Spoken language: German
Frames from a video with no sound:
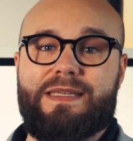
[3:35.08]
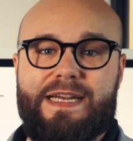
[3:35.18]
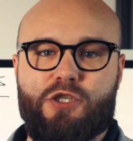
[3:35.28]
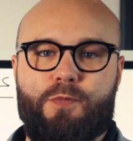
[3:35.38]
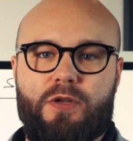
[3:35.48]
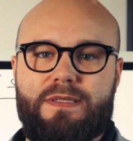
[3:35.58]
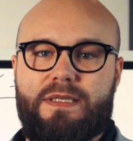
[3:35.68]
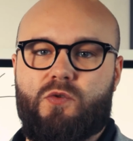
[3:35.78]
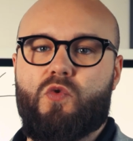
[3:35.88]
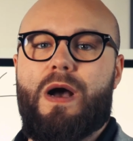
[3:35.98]
Dashboards,
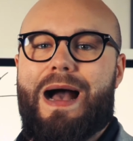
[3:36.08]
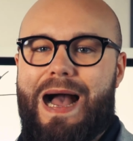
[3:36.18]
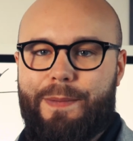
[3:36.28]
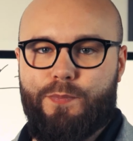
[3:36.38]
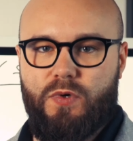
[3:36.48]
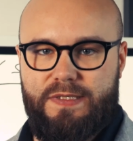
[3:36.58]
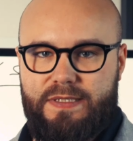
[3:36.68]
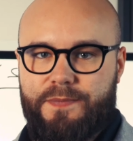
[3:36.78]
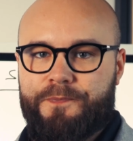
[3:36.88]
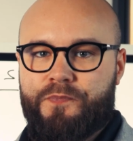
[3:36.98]
die du haben
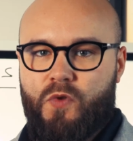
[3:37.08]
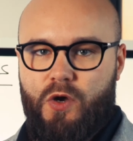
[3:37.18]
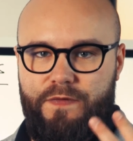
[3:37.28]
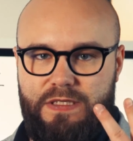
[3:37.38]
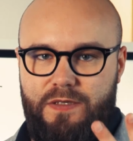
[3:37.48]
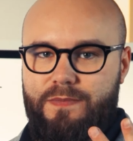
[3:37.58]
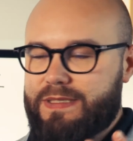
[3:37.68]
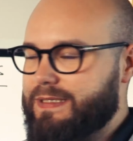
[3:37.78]
musst. Kommen wir zum